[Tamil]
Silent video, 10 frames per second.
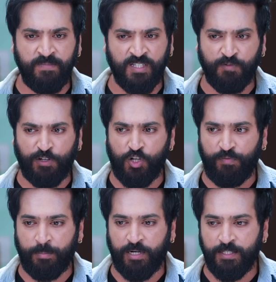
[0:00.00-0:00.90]
நான் அந்த
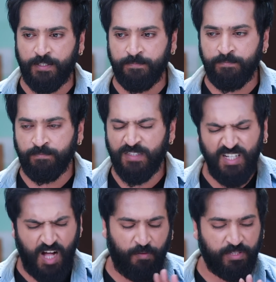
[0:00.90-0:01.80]
வாசுகியை விட மாட்டேன்
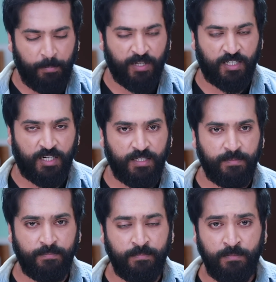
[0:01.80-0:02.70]
அவளை நான் பாத்துக்கிறேன்
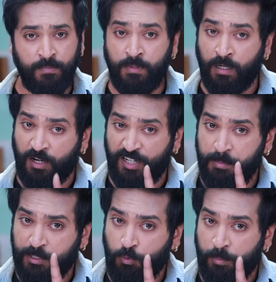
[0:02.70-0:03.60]
நீ
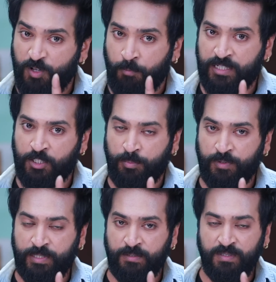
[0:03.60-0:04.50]
மட்டும் உன் முடிவை மாத்து
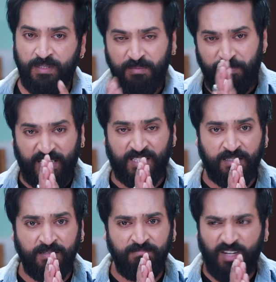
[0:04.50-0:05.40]
பூமி ப்ளீஸ்
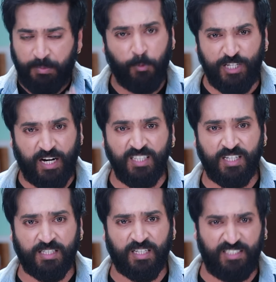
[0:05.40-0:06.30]
இந்த பூஜையில
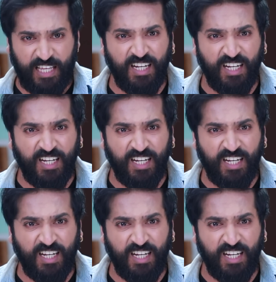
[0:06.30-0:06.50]
கலந்துக்காத